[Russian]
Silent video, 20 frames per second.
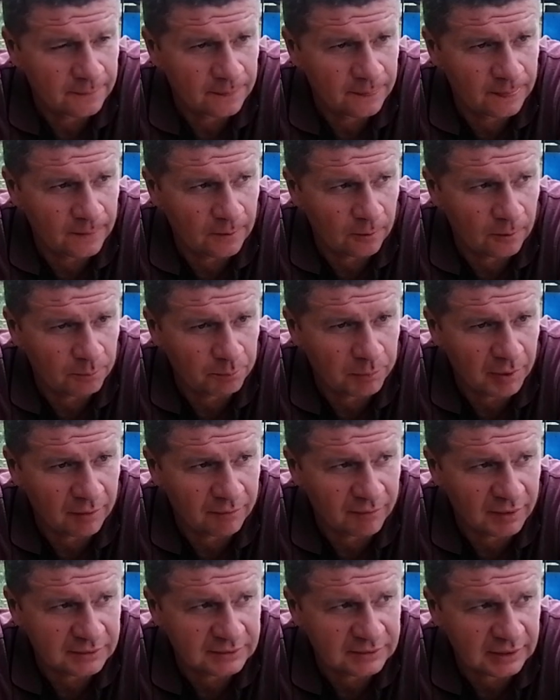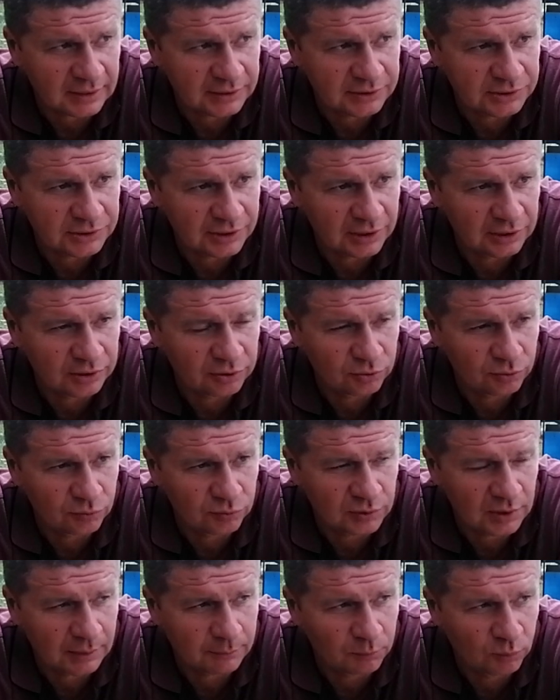но по
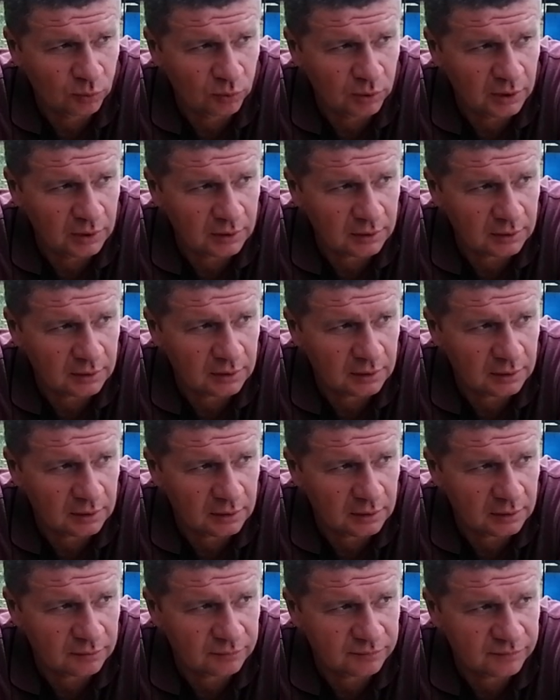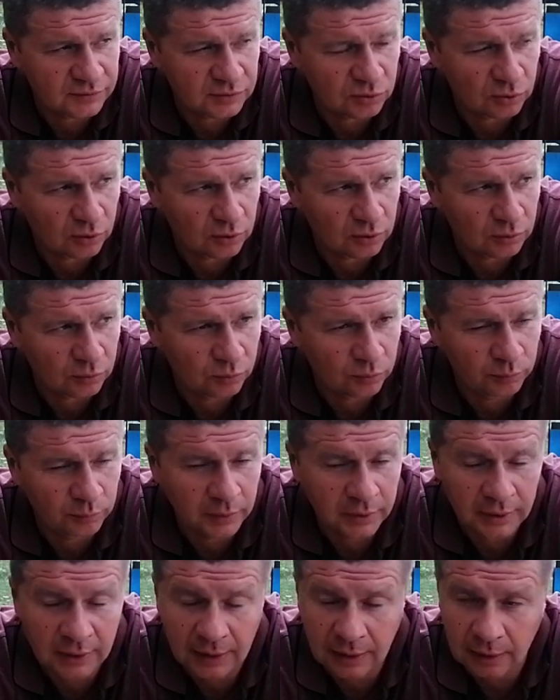возвращению домой э, все, у
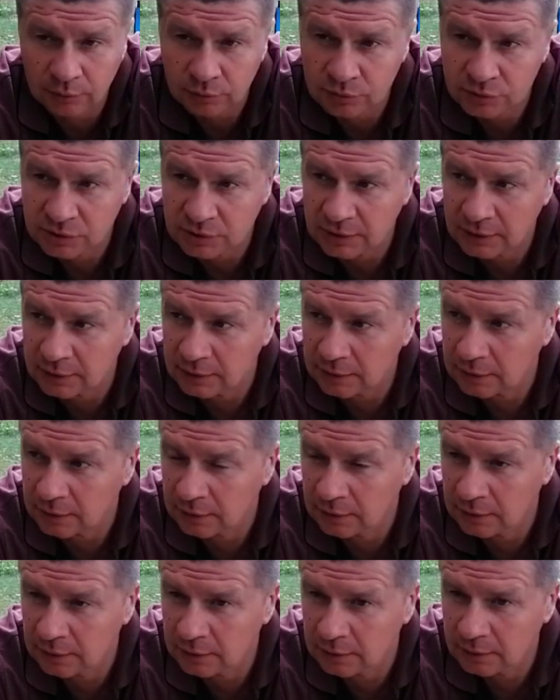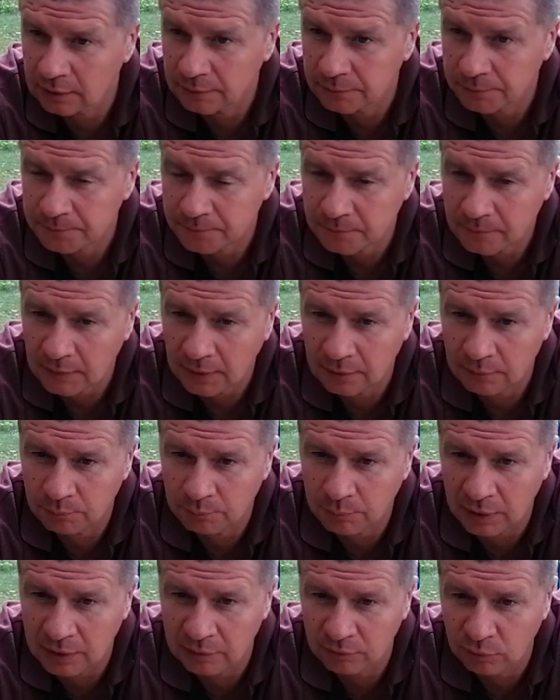меня уже э,
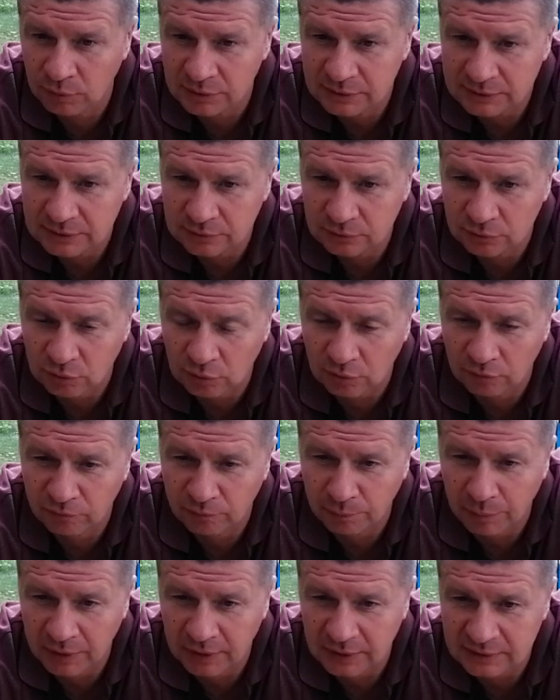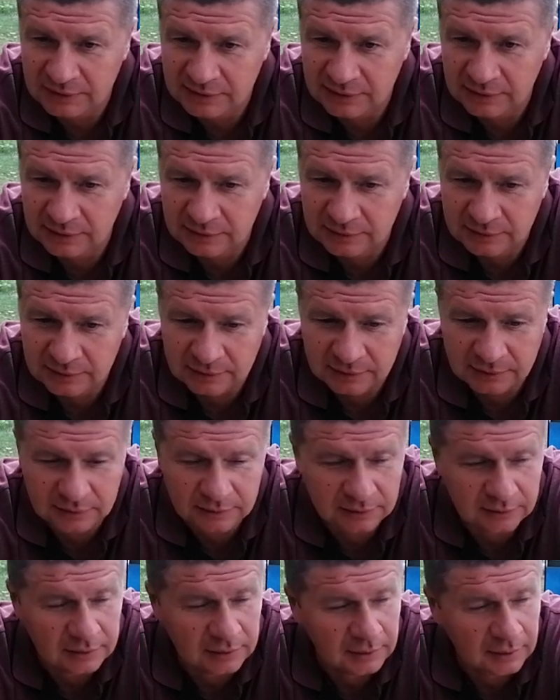болевой синдром в
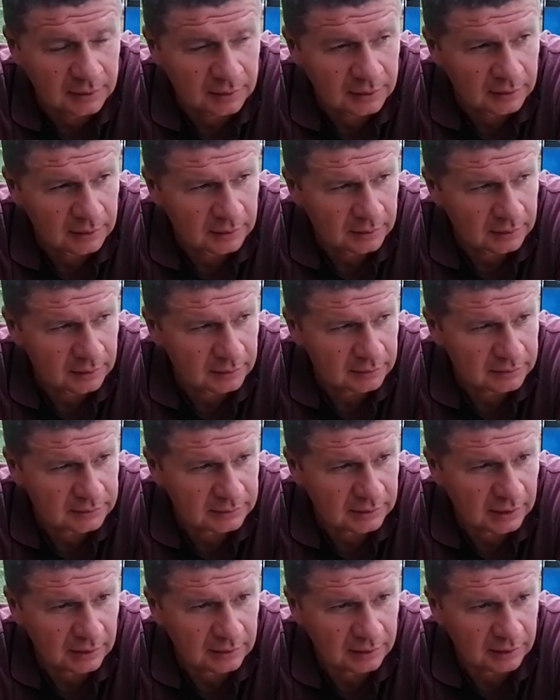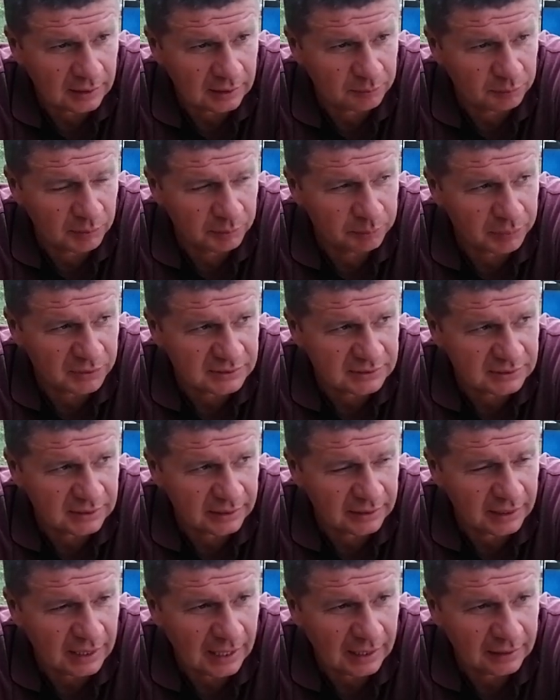пояснице стал как бы
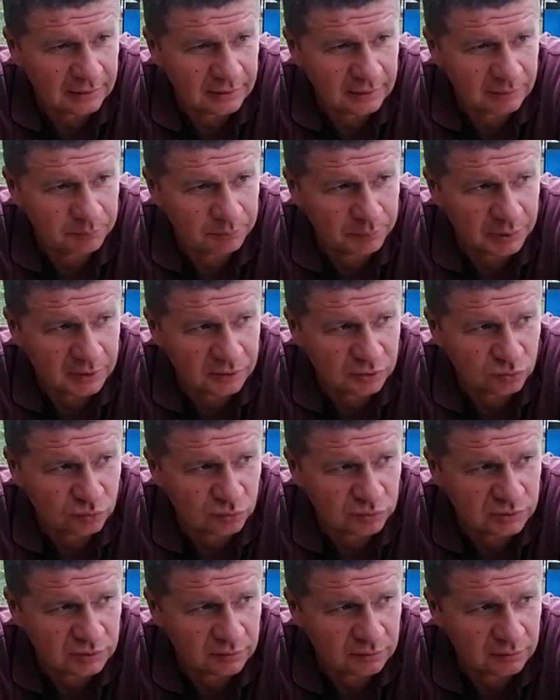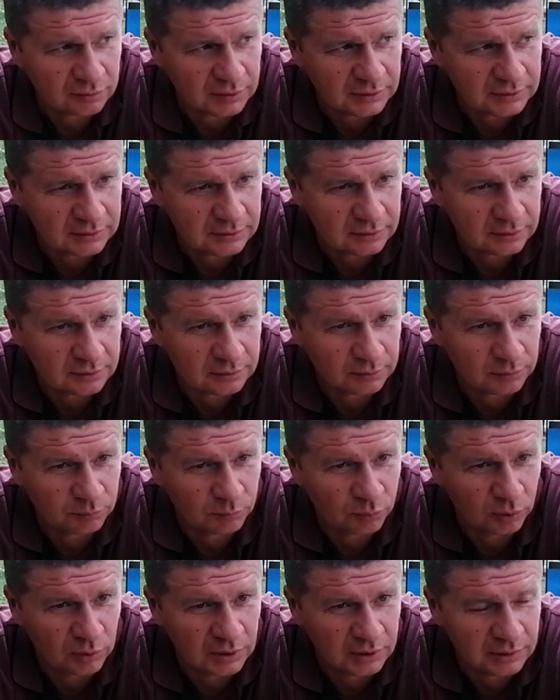постоянным присутствовать, э,
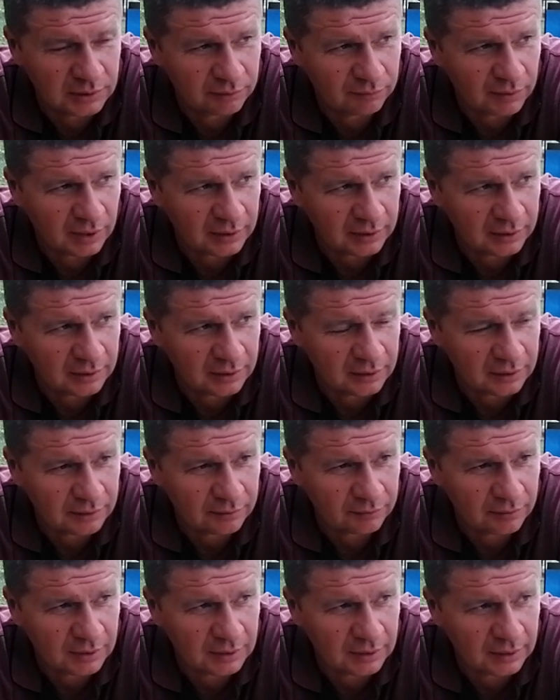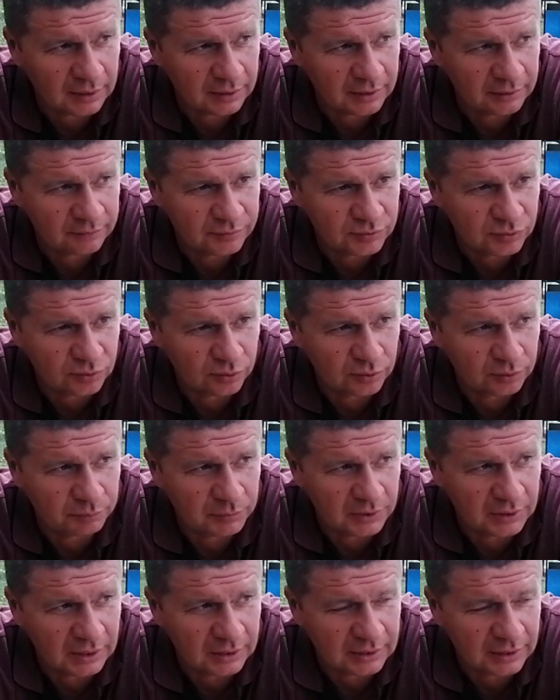боль это варьировала, и все,
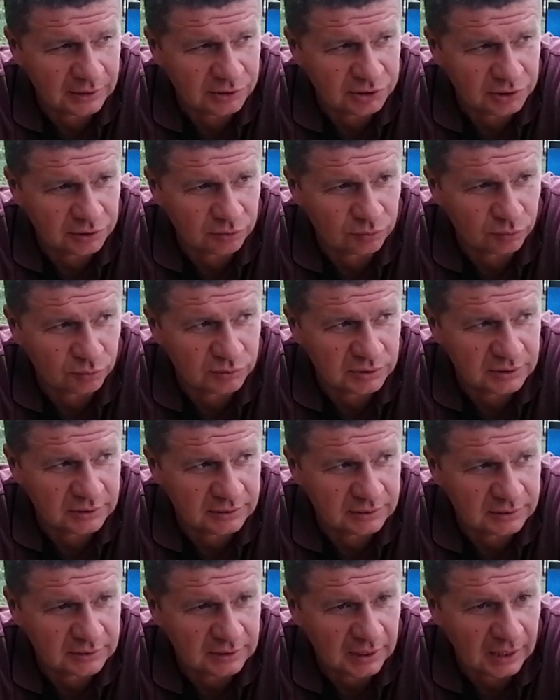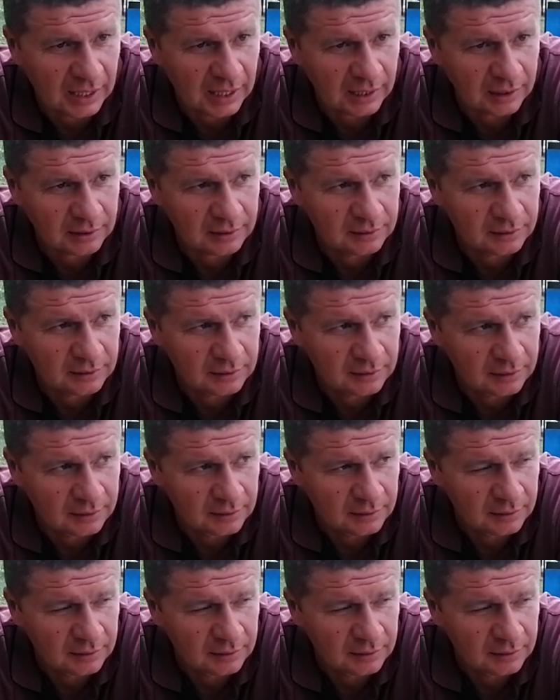меня начал крутить страх –